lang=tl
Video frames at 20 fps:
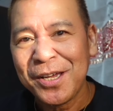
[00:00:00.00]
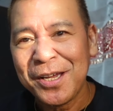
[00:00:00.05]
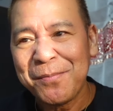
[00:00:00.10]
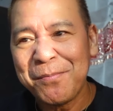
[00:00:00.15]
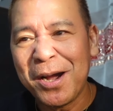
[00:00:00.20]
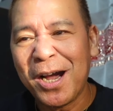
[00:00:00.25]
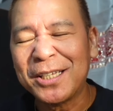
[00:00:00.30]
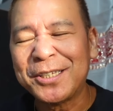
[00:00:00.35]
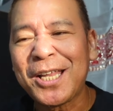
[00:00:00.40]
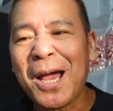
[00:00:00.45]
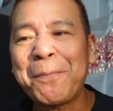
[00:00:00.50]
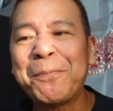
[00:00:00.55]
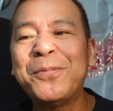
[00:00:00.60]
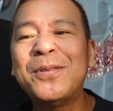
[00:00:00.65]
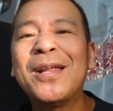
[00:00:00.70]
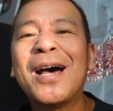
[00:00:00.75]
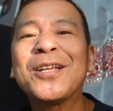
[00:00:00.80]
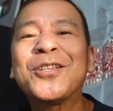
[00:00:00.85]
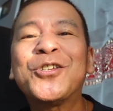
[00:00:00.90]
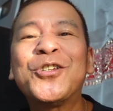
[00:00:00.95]
mga
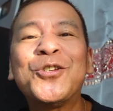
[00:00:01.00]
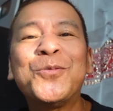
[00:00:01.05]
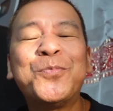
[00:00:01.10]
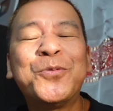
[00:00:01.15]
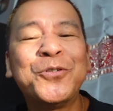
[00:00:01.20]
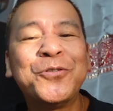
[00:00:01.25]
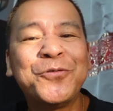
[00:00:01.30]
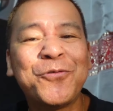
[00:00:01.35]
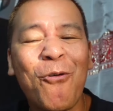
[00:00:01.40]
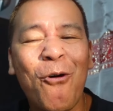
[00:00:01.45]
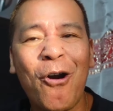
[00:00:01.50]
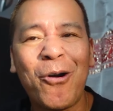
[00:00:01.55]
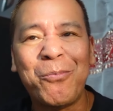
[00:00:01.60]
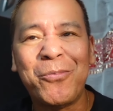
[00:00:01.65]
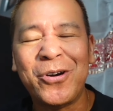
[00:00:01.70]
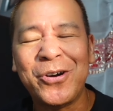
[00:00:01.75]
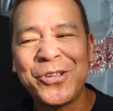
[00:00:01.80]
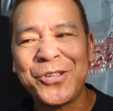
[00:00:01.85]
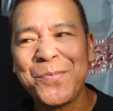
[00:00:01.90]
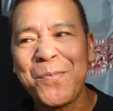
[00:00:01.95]
top-notch
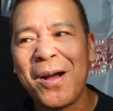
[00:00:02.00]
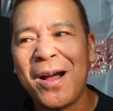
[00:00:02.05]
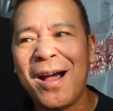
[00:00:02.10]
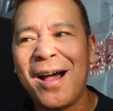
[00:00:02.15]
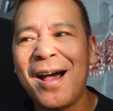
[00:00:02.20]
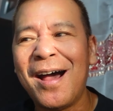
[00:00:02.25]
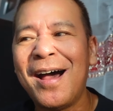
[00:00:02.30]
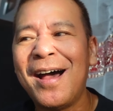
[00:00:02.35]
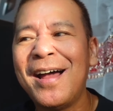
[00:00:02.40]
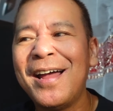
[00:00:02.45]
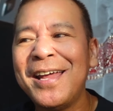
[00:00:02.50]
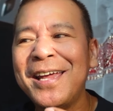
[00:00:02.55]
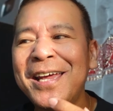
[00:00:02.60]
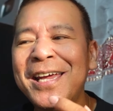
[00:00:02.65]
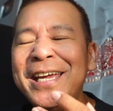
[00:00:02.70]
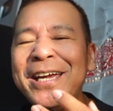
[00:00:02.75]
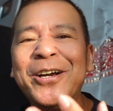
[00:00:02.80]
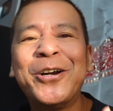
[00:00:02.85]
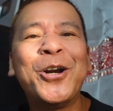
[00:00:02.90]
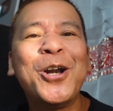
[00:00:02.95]
performers, mga
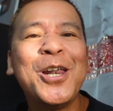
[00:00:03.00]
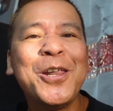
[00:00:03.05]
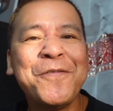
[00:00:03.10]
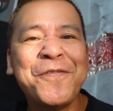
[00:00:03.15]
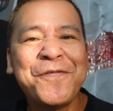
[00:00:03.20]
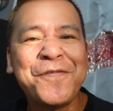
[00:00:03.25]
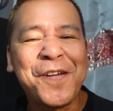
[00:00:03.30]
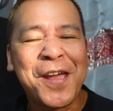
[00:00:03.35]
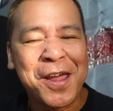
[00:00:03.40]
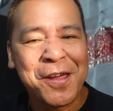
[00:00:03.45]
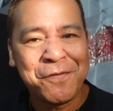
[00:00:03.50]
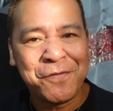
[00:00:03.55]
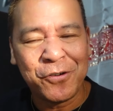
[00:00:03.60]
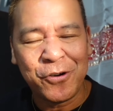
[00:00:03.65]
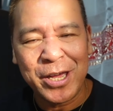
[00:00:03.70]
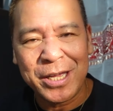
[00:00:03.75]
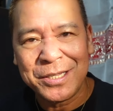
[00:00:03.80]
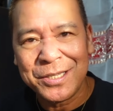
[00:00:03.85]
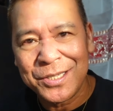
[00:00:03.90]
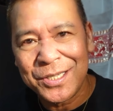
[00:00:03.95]
early
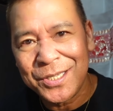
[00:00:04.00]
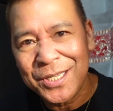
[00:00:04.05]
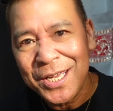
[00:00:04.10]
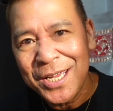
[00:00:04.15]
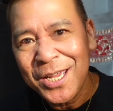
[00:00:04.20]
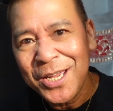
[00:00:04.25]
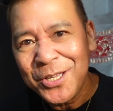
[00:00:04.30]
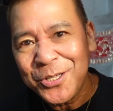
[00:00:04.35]
favorites.